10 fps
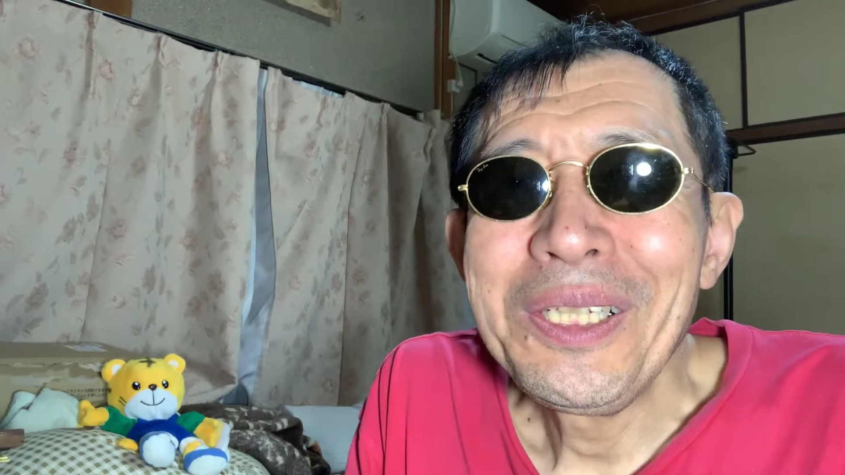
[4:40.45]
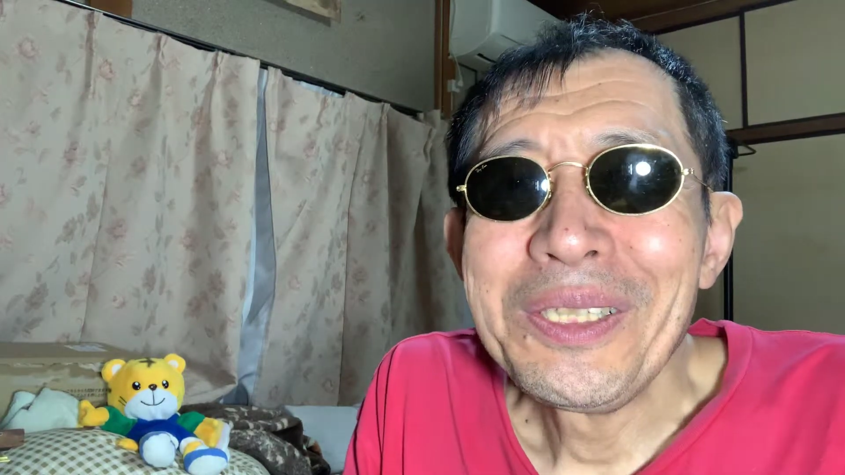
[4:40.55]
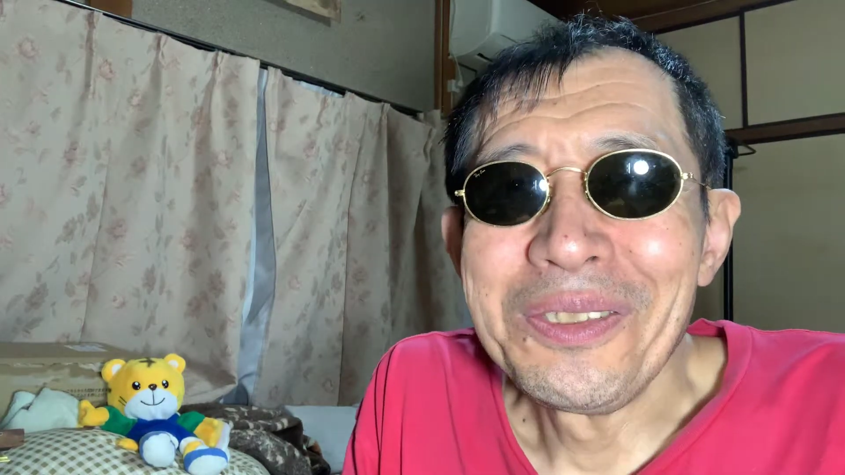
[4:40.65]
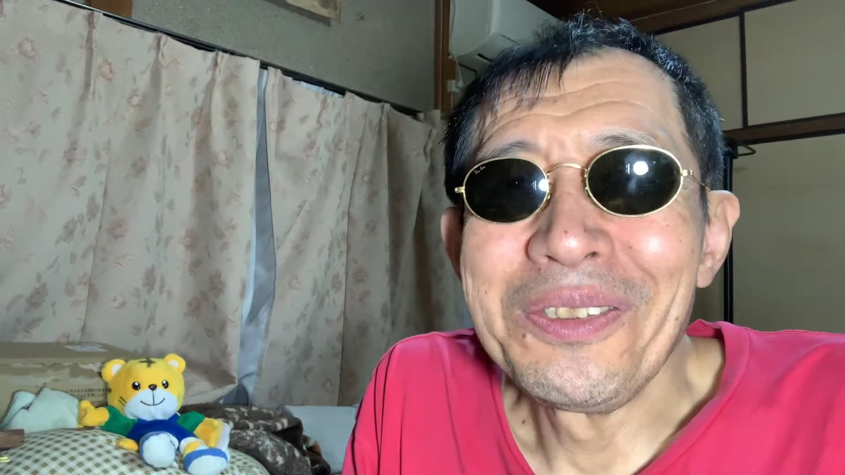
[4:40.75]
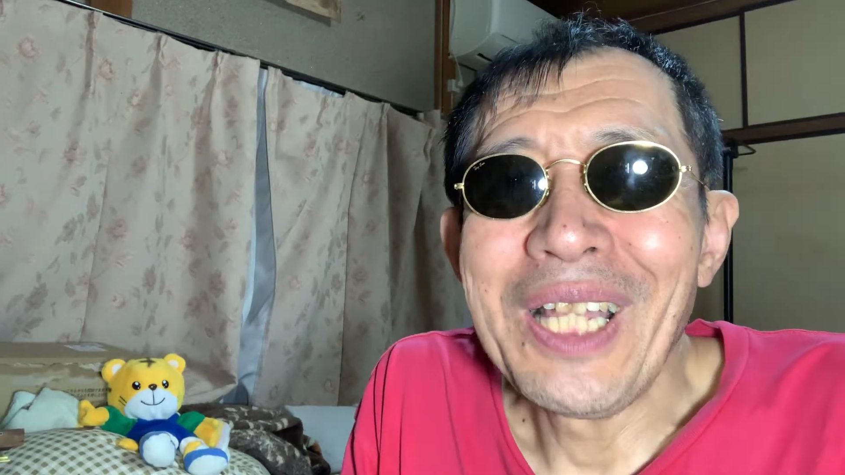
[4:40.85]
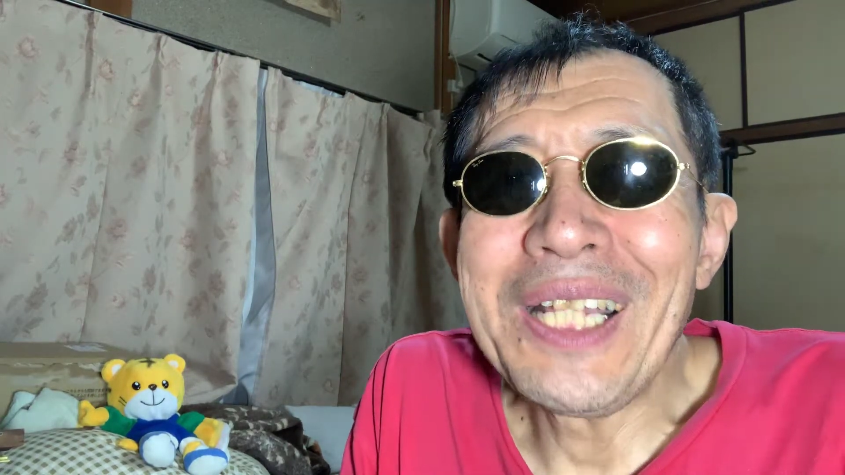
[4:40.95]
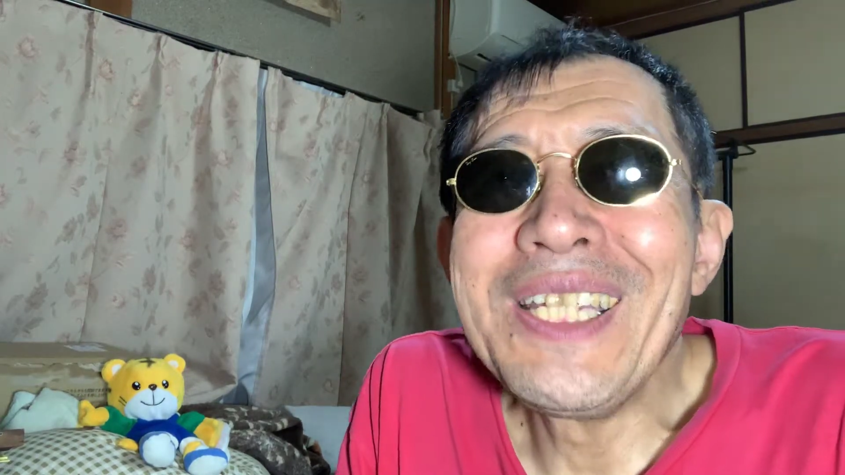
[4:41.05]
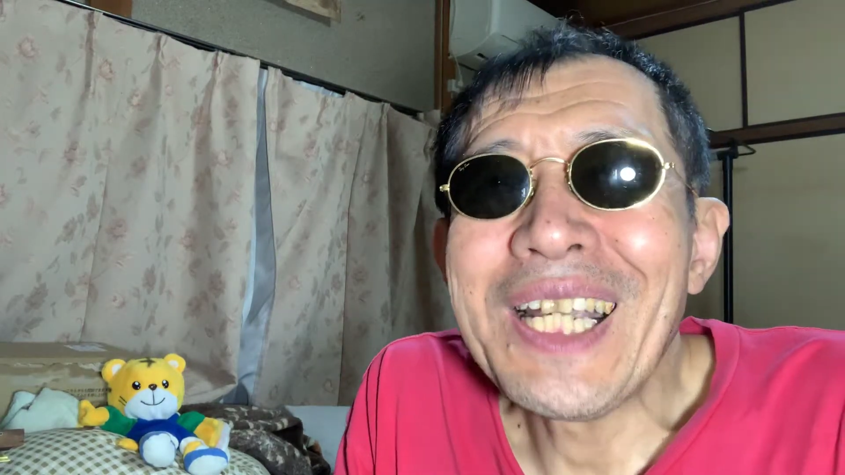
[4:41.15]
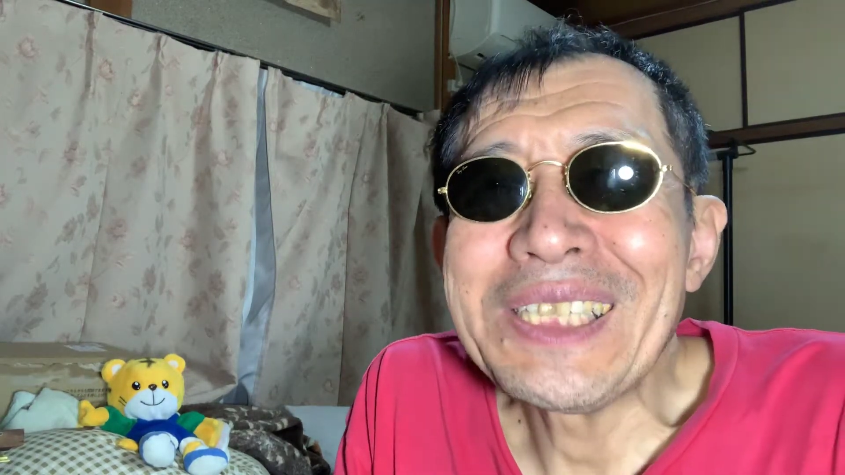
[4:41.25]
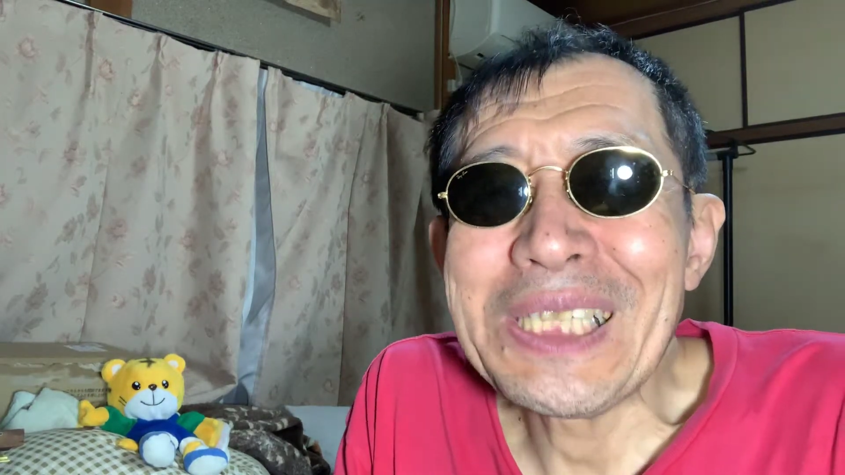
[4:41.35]
間
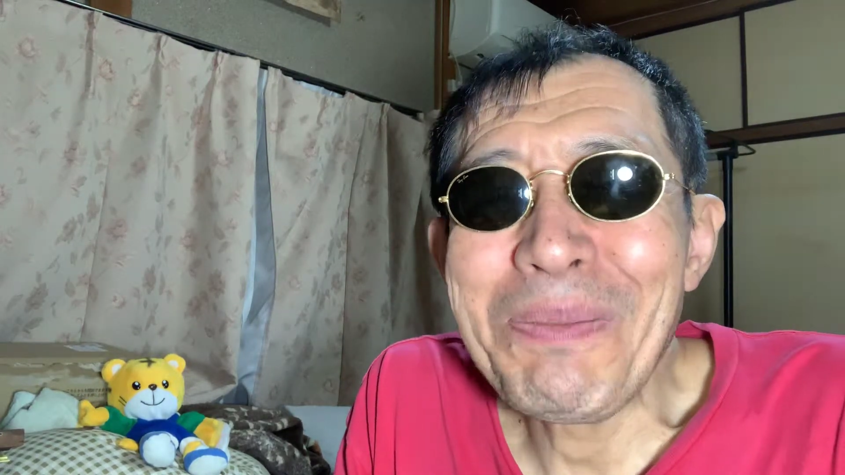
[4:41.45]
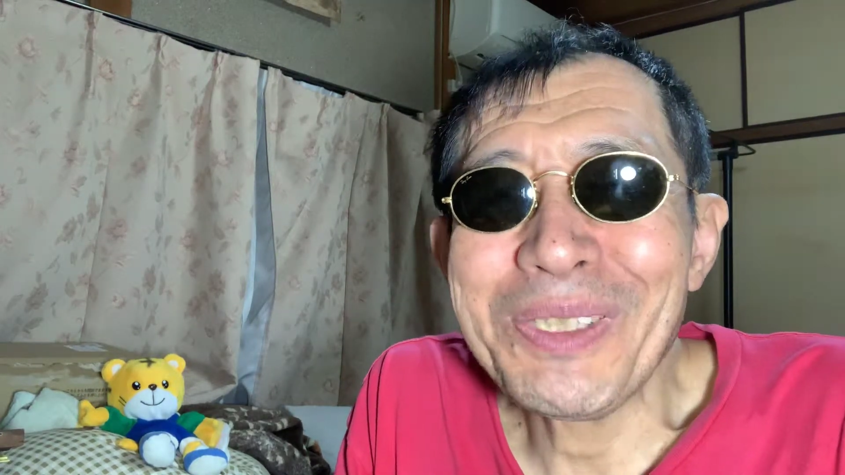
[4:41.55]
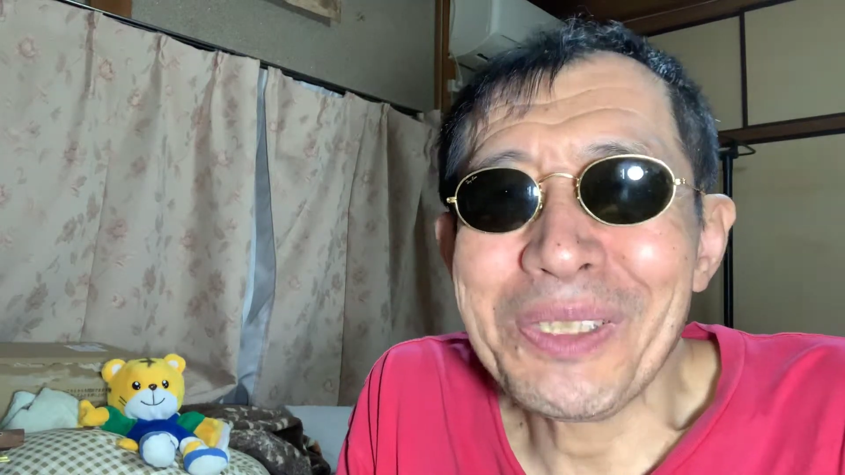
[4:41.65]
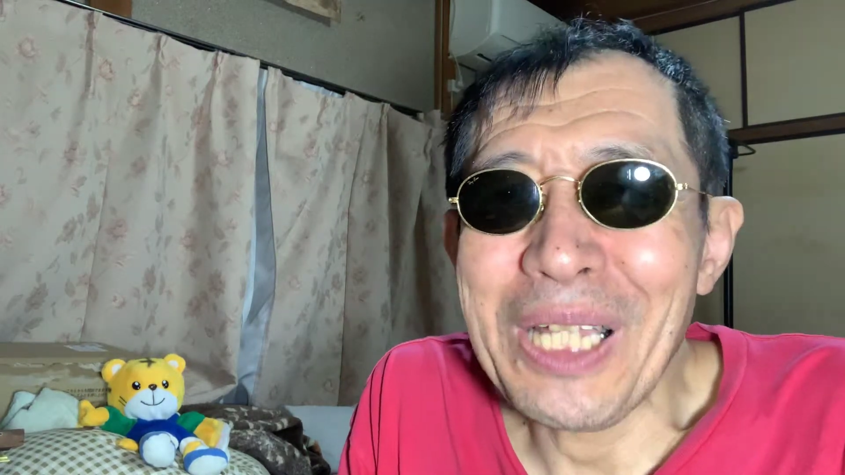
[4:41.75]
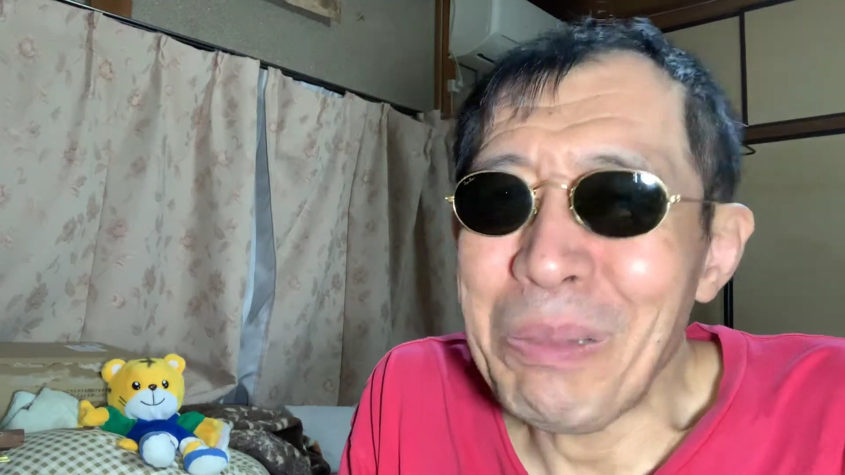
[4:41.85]
何か知ってますけど